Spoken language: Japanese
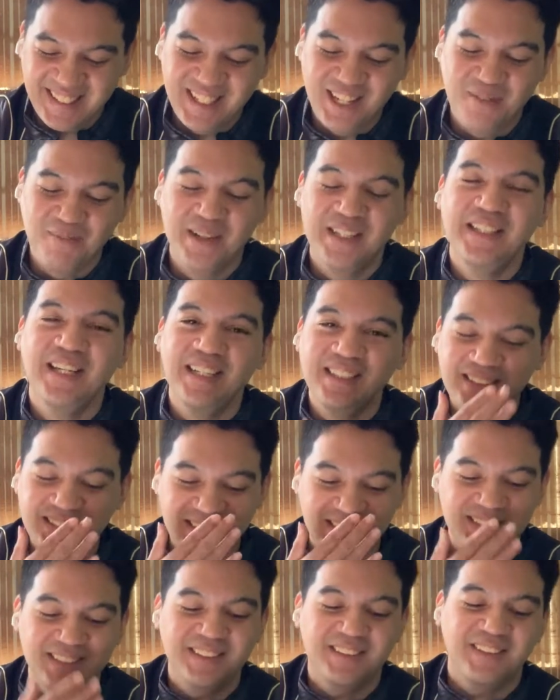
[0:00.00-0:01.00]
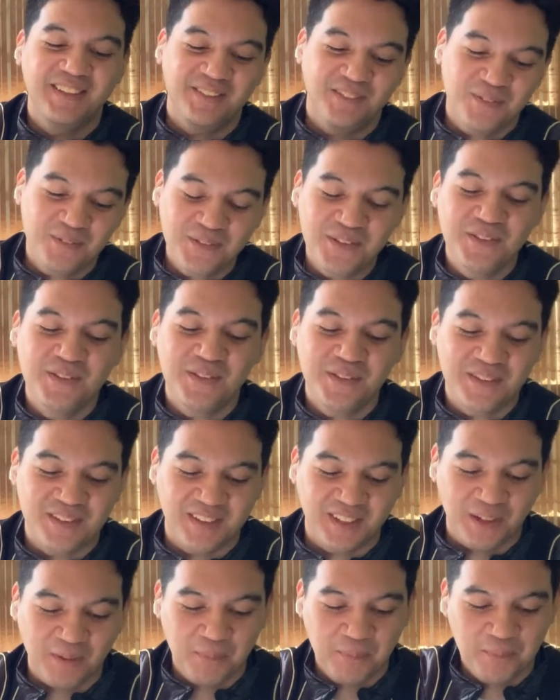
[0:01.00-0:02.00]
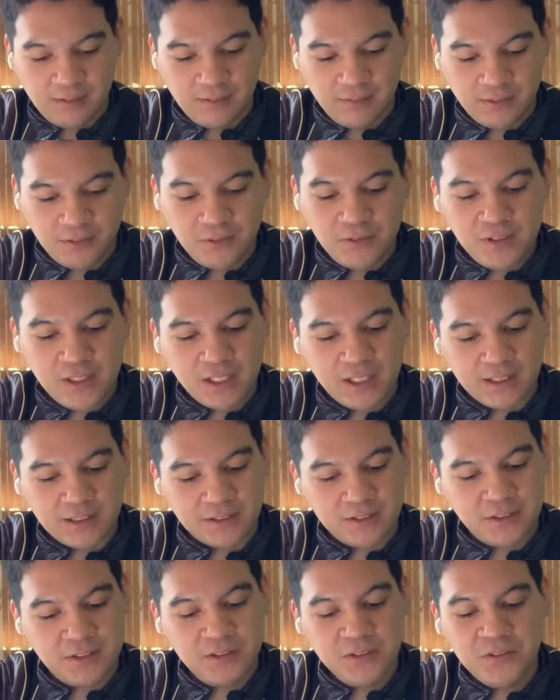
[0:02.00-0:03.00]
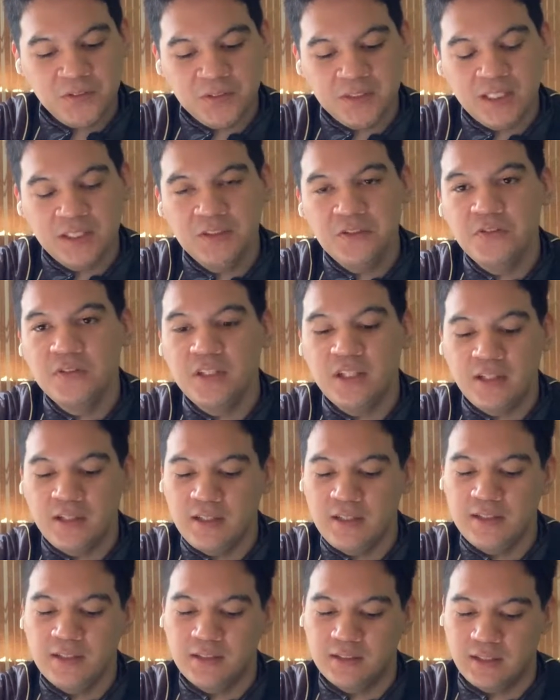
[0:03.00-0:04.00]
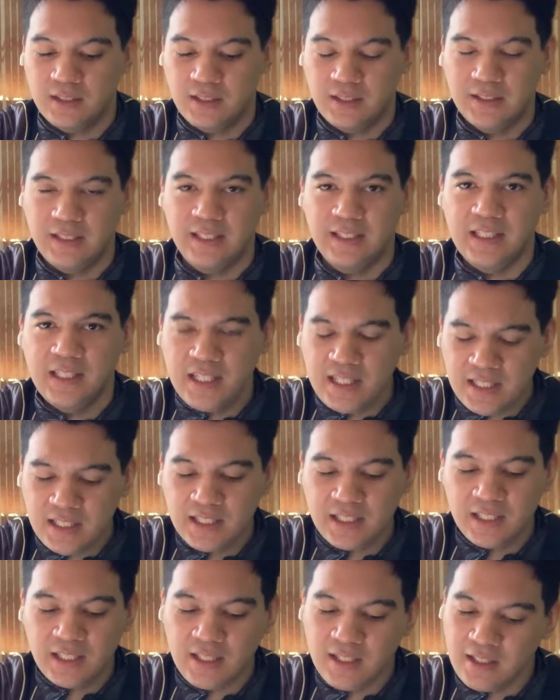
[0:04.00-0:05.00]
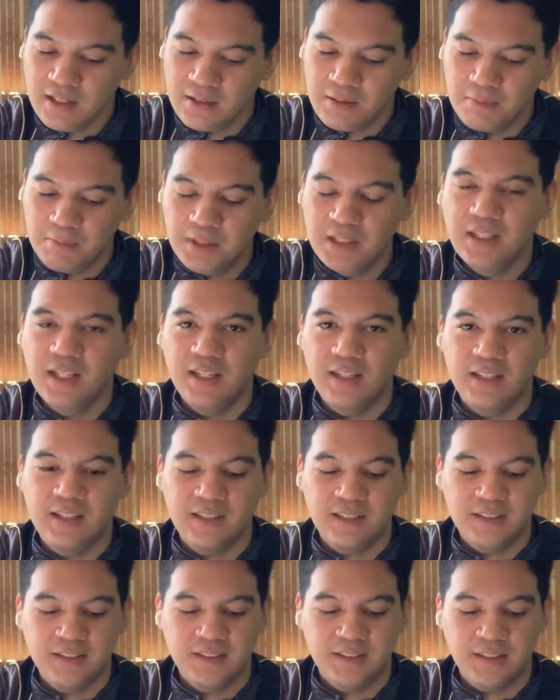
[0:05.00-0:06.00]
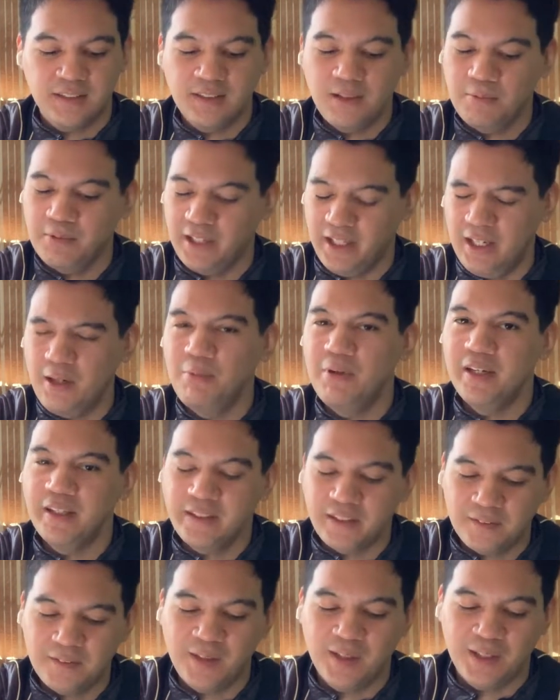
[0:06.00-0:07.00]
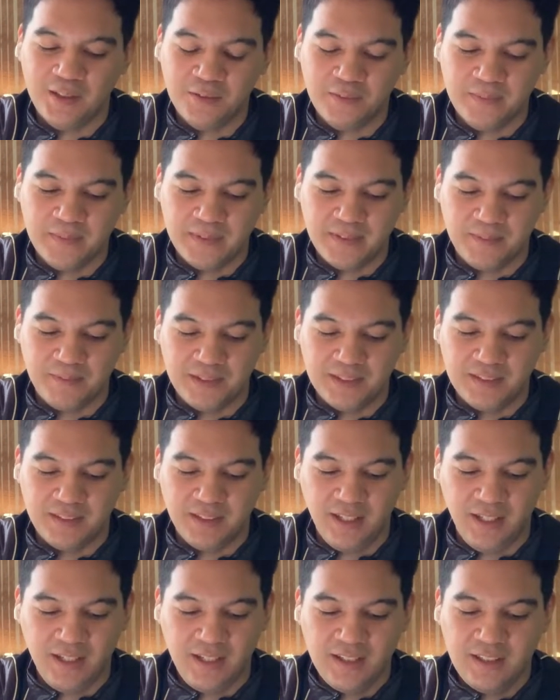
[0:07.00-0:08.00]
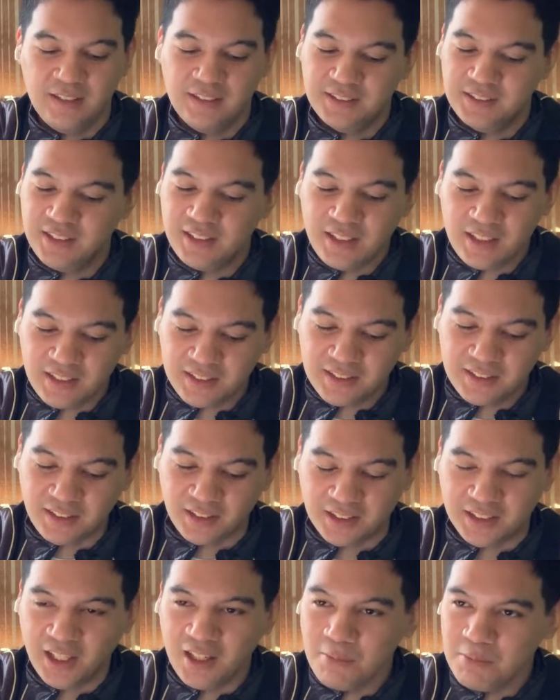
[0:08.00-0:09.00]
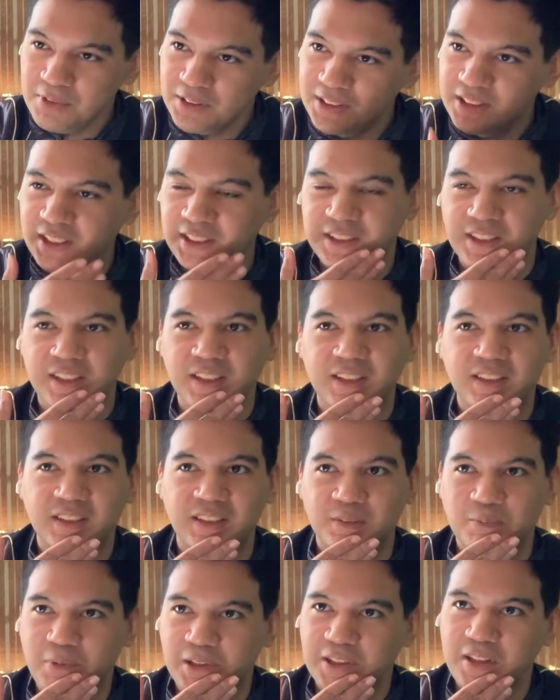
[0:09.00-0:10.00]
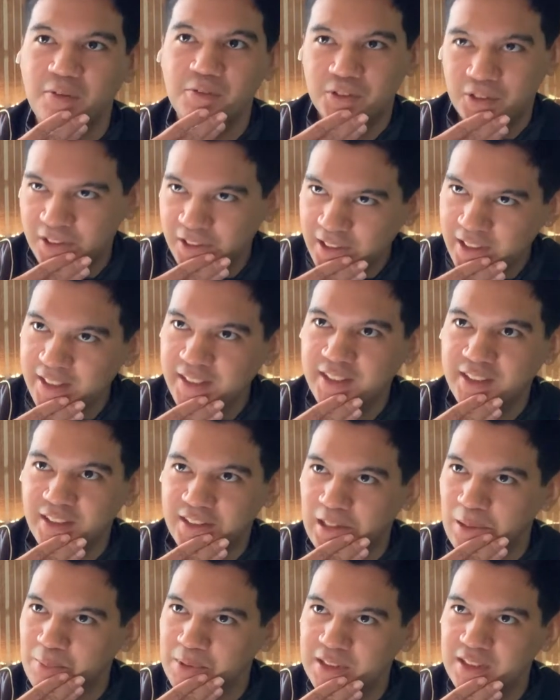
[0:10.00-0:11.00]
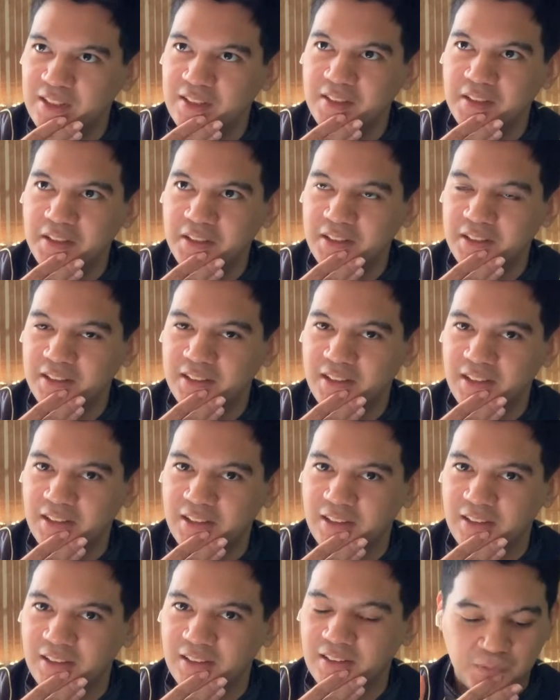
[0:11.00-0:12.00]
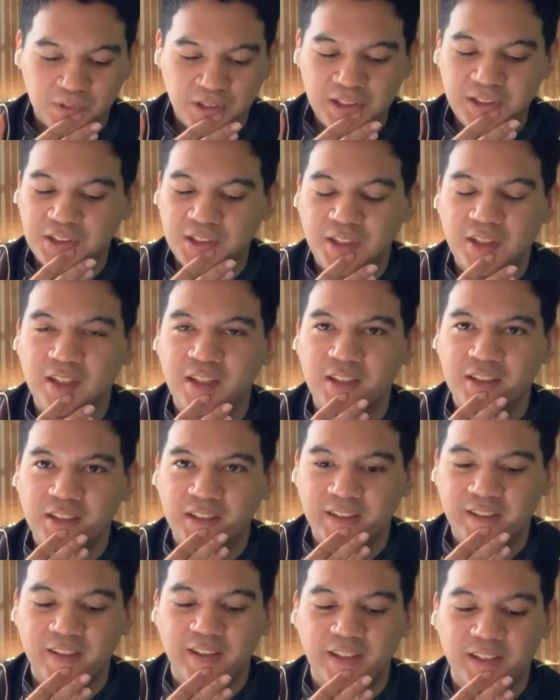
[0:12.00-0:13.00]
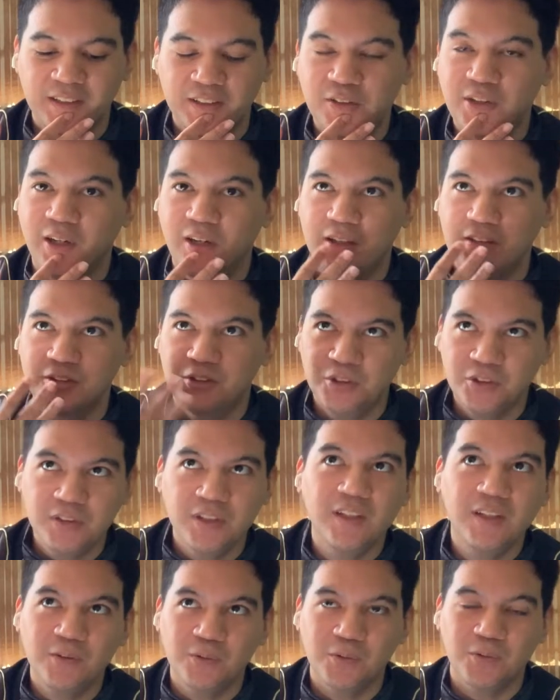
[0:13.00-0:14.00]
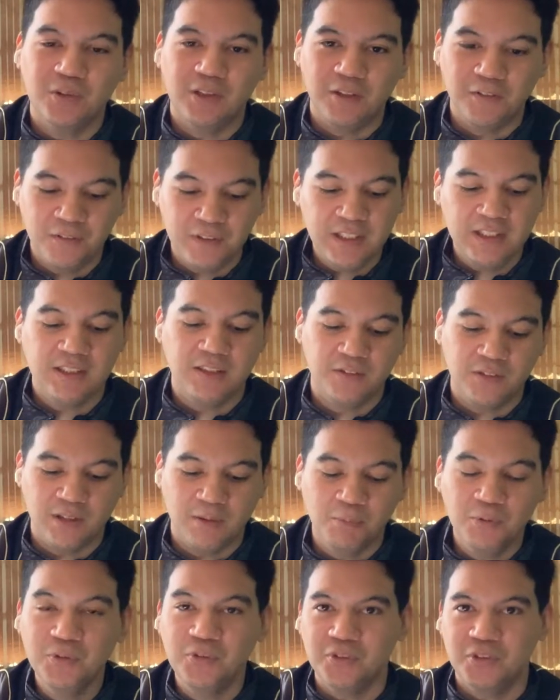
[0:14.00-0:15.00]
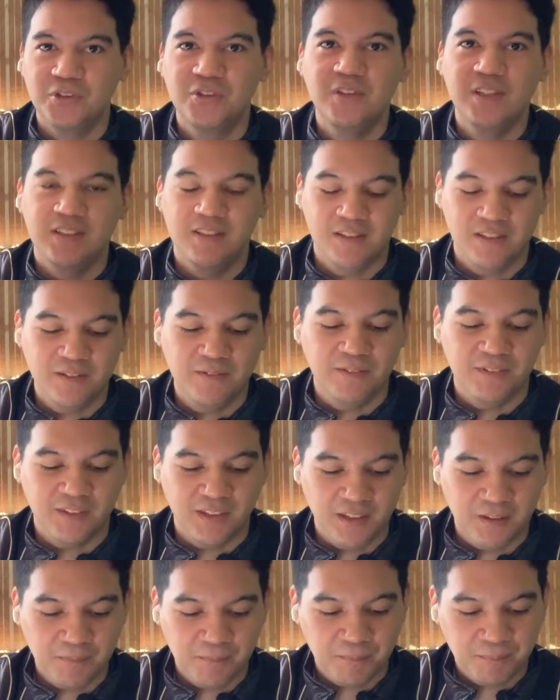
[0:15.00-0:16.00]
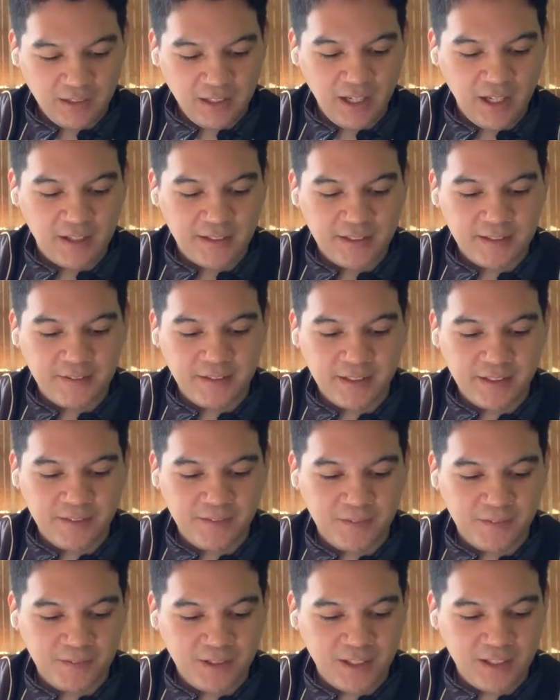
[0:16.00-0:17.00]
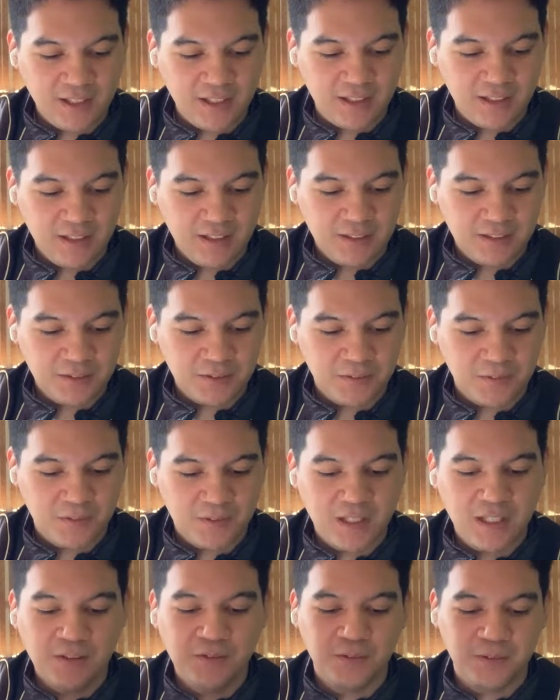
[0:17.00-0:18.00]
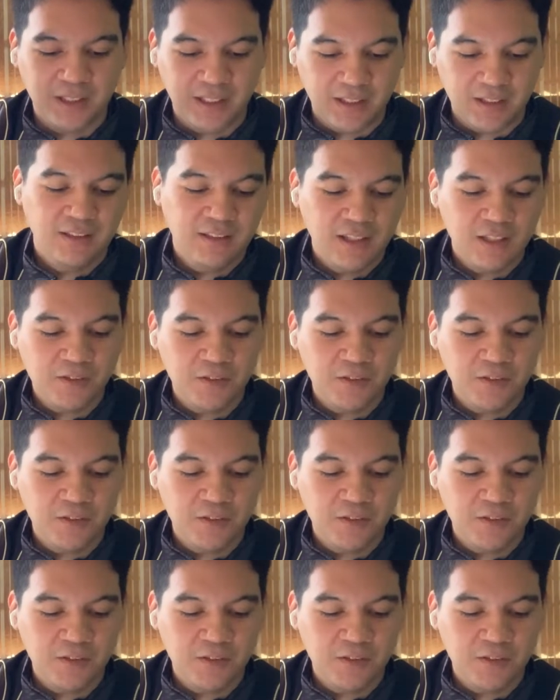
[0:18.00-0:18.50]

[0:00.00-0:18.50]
なんかメタ発言してるけど面白いですねどうやら強さ順で選んだんじゃなくて人気みたいな感じで多分選ばれたのかなと思ってますね。じゃなかったらヤムチャじゃなくて、まあ、多分クリリンか亀仙人か天津飯あたりらへん。てか、17号とかフリーザとかもっと強いやついるもんね。で、現れるのが、その過去に、過